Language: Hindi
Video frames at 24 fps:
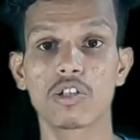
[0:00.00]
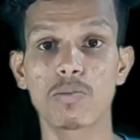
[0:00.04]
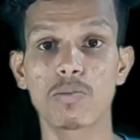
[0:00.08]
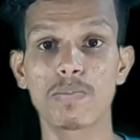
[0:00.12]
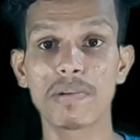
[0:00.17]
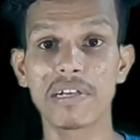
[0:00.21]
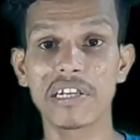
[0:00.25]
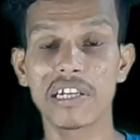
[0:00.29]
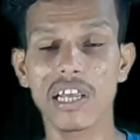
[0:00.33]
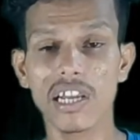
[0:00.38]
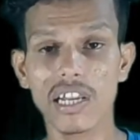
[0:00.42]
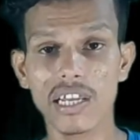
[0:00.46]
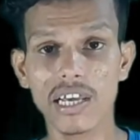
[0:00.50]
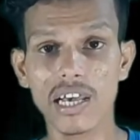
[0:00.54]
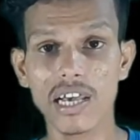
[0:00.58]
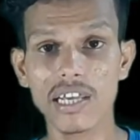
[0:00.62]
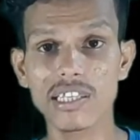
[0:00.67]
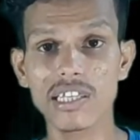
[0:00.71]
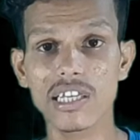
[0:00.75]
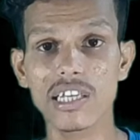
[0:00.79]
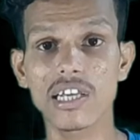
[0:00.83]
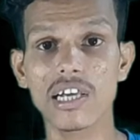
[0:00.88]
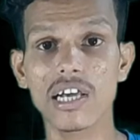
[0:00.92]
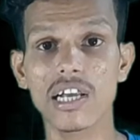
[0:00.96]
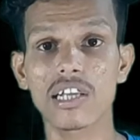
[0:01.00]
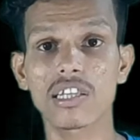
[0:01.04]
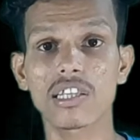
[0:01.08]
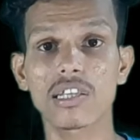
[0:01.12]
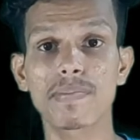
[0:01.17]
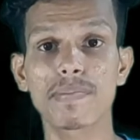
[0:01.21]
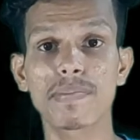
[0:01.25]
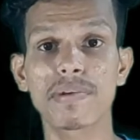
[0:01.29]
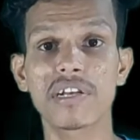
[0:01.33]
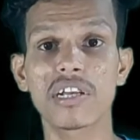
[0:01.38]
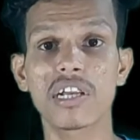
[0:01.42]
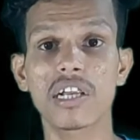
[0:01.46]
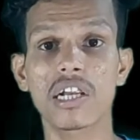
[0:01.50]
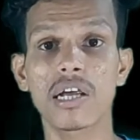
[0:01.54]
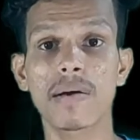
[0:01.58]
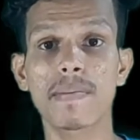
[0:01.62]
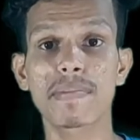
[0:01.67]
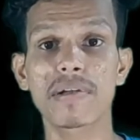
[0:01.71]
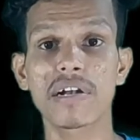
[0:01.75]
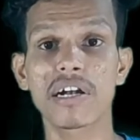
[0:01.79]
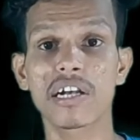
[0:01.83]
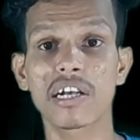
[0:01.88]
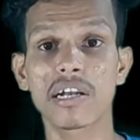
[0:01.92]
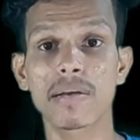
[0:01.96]
तो बिनर कैसे निकालेंगे तो बिनर
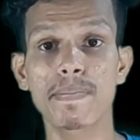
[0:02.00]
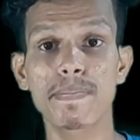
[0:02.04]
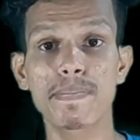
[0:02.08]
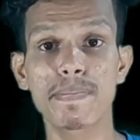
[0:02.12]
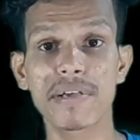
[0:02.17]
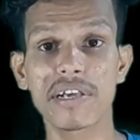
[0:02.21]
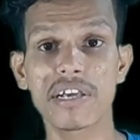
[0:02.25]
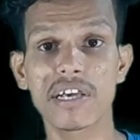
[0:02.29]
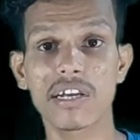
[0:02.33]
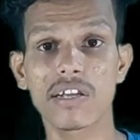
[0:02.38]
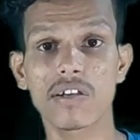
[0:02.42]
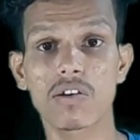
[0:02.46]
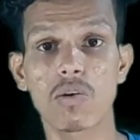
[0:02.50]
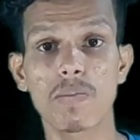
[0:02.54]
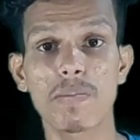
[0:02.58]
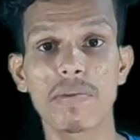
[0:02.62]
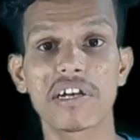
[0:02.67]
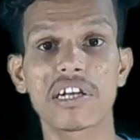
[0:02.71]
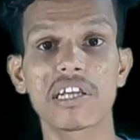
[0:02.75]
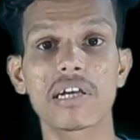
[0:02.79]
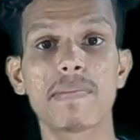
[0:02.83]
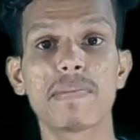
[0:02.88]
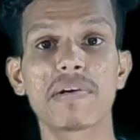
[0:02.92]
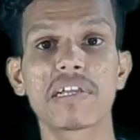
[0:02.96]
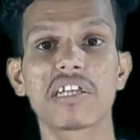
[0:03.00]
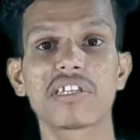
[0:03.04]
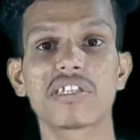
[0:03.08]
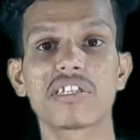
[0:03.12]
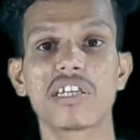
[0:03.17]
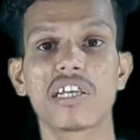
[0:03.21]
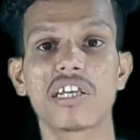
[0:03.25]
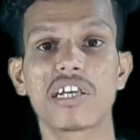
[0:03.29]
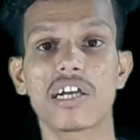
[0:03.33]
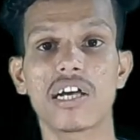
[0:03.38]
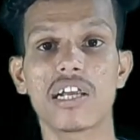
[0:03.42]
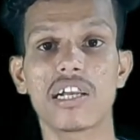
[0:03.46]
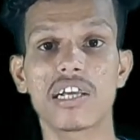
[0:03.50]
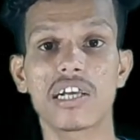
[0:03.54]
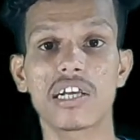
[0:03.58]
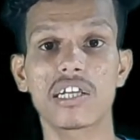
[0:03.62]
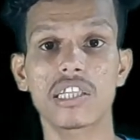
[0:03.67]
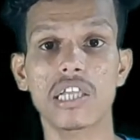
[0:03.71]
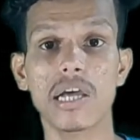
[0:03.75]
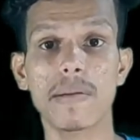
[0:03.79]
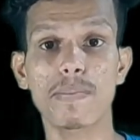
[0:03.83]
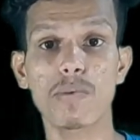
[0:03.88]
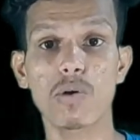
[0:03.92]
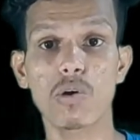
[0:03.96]
हम रैंडम पिकर कमेंट की मदद से
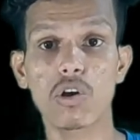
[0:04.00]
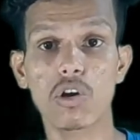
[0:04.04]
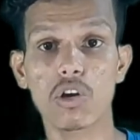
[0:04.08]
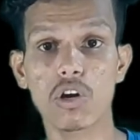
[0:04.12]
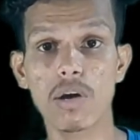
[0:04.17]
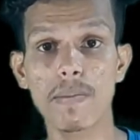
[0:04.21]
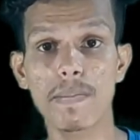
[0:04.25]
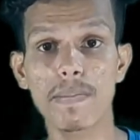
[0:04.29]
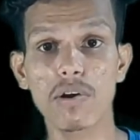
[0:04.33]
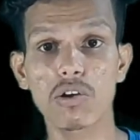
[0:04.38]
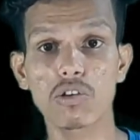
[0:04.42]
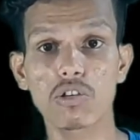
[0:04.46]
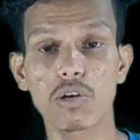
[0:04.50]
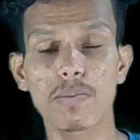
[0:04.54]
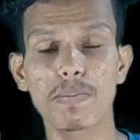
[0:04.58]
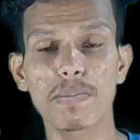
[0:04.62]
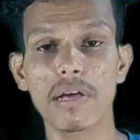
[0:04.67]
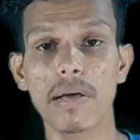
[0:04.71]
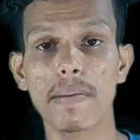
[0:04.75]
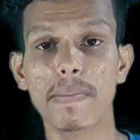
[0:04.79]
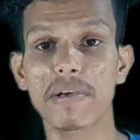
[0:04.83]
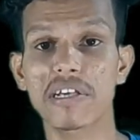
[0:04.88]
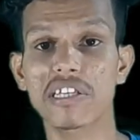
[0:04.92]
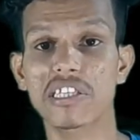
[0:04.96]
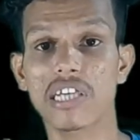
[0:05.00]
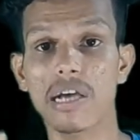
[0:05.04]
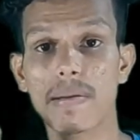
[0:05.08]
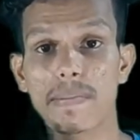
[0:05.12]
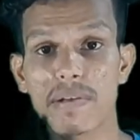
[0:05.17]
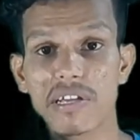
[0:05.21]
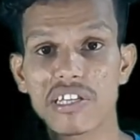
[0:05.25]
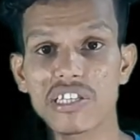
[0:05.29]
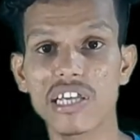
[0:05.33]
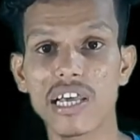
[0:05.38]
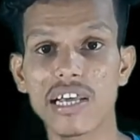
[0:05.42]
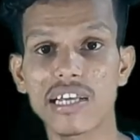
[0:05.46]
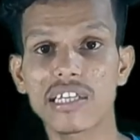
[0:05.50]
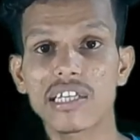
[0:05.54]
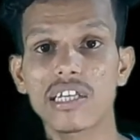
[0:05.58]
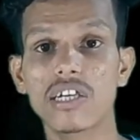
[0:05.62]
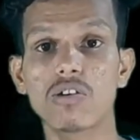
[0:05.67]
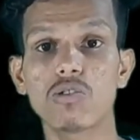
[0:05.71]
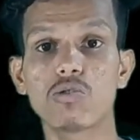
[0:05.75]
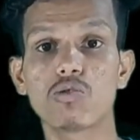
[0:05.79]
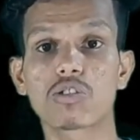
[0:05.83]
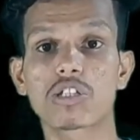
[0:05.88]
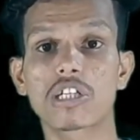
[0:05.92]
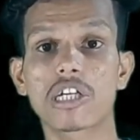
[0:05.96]
निकालेंगे तो आपको क्रॉम ब्राउजर पे आपके सामने जाएंगे
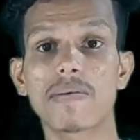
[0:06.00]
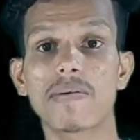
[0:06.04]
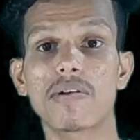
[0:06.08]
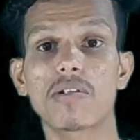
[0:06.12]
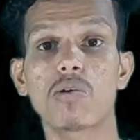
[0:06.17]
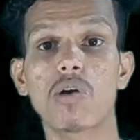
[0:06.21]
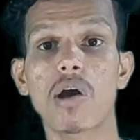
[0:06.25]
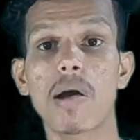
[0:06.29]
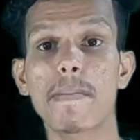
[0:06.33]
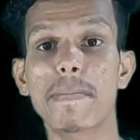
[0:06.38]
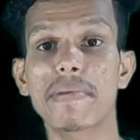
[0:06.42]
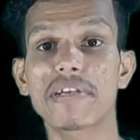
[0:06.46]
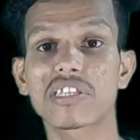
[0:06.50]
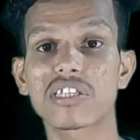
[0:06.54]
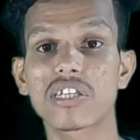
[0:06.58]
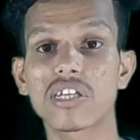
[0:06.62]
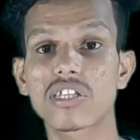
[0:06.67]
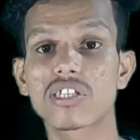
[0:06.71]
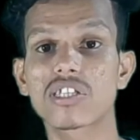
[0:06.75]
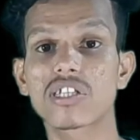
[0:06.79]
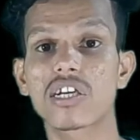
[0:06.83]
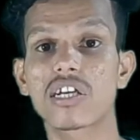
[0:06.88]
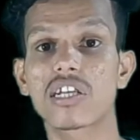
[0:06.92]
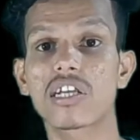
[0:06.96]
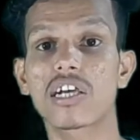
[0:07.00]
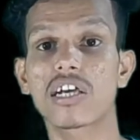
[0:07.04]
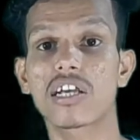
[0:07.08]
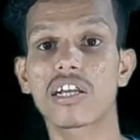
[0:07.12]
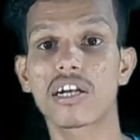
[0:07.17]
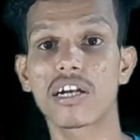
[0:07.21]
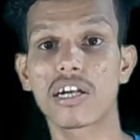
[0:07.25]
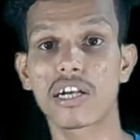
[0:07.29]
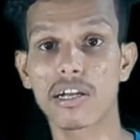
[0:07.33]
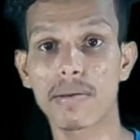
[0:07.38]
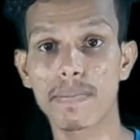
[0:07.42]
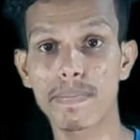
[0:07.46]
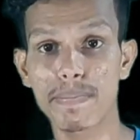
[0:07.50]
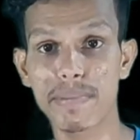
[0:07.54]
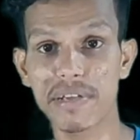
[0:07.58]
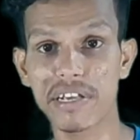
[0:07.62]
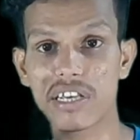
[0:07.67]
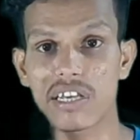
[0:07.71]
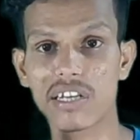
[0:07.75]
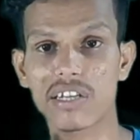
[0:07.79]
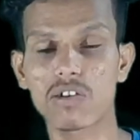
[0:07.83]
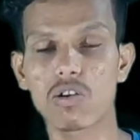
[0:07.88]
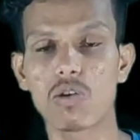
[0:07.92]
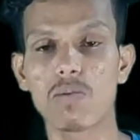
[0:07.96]
उसके बाद वहाँ पे सर्च करेंगे रैंडम
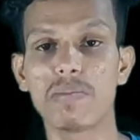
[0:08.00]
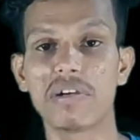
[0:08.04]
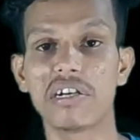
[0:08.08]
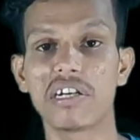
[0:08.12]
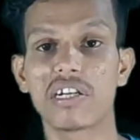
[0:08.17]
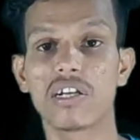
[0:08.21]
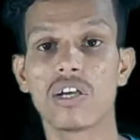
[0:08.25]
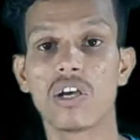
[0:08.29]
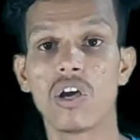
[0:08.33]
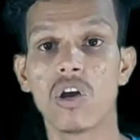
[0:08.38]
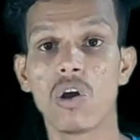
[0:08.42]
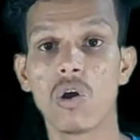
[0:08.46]
पिकर कमेंट